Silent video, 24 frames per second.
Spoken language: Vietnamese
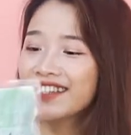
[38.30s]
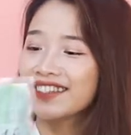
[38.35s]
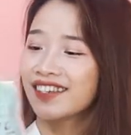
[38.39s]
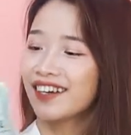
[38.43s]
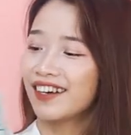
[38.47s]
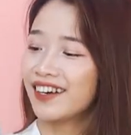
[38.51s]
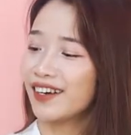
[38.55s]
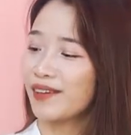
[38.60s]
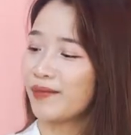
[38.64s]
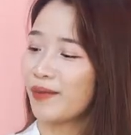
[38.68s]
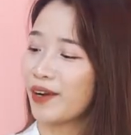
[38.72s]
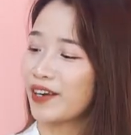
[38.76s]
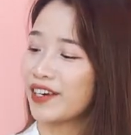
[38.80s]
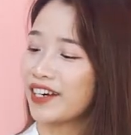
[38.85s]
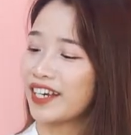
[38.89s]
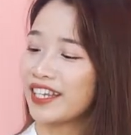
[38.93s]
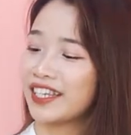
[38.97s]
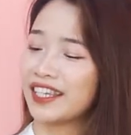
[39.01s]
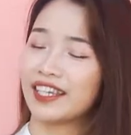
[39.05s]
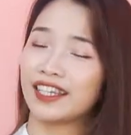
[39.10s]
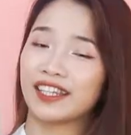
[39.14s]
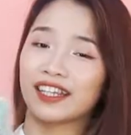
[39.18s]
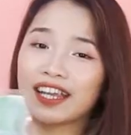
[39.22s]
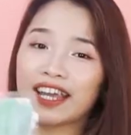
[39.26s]
Trời ơi mọi
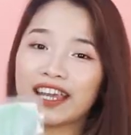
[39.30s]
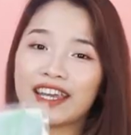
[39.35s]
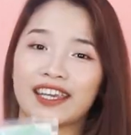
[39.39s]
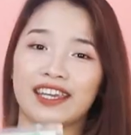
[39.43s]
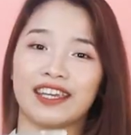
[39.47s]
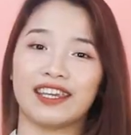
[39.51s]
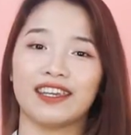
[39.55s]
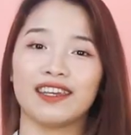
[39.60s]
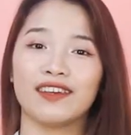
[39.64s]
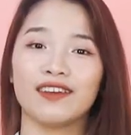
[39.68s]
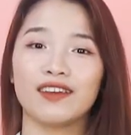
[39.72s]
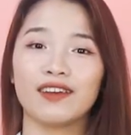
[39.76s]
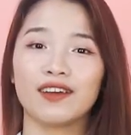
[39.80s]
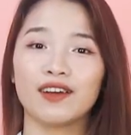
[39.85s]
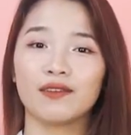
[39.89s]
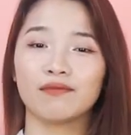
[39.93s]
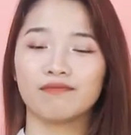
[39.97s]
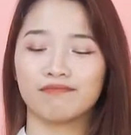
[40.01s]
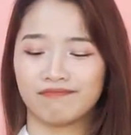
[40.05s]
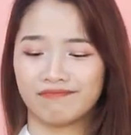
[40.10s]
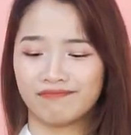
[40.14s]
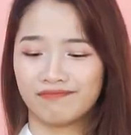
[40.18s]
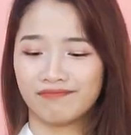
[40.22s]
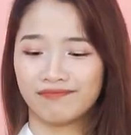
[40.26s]
người nhìn cái
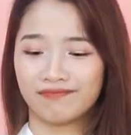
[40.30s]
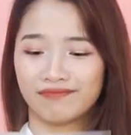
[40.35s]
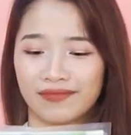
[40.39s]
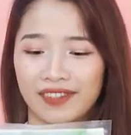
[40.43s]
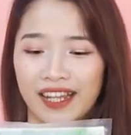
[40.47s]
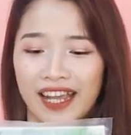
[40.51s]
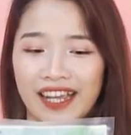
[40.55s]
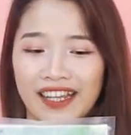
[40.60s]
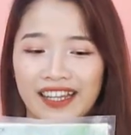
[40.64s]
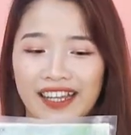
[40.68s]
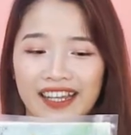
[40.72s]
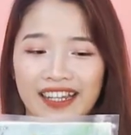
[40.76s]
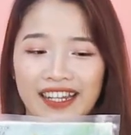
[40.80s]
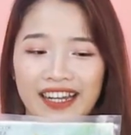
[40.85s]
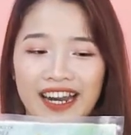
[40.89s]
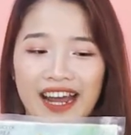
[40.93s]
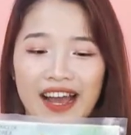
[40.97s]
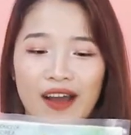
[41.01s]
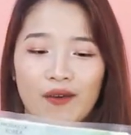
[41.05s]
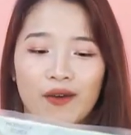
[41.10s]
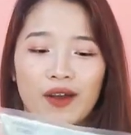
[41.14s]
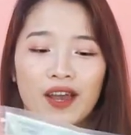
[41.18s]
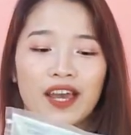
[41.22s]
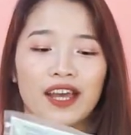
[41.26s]
um, này thấy thế
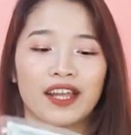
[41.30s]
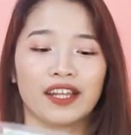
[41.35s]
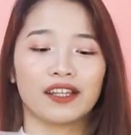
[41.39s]
nào?